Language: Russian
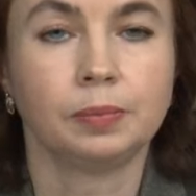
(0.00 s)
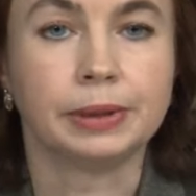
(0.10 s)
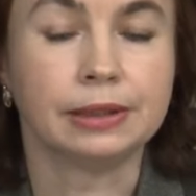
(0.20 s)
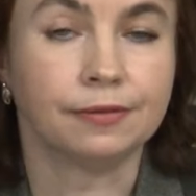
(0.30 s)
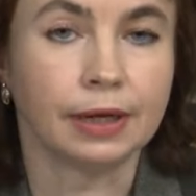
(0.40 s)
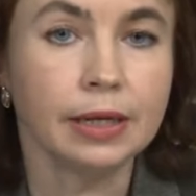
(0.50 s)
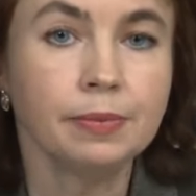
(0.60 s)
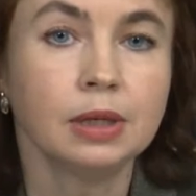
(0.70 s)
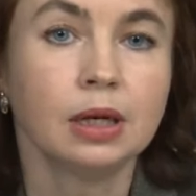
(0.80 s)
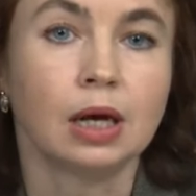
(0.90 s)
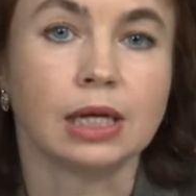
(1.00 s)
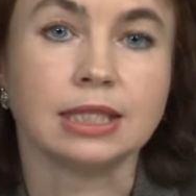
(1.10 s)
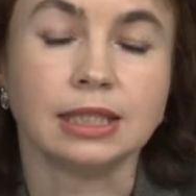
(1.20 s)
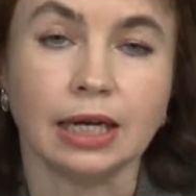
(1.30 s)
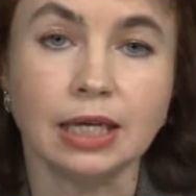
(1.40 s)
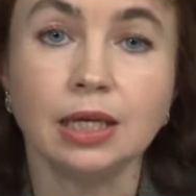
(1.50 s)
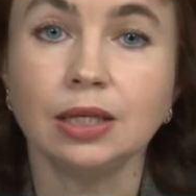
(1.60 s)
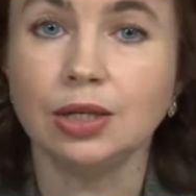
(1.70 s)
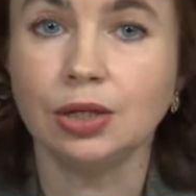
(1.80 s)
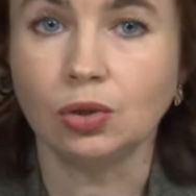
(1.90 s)
Поговорим о
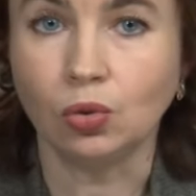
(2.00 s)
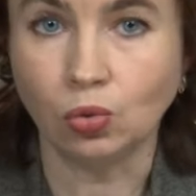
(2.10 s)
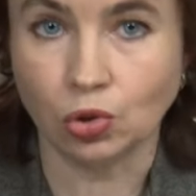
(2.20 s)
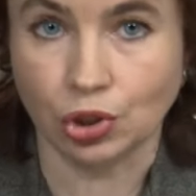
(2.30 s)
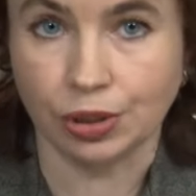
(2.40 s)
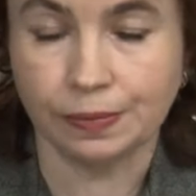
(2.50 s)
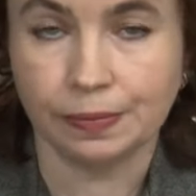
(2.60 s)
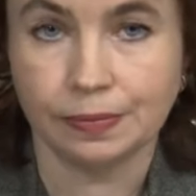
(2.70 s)
строении кожи.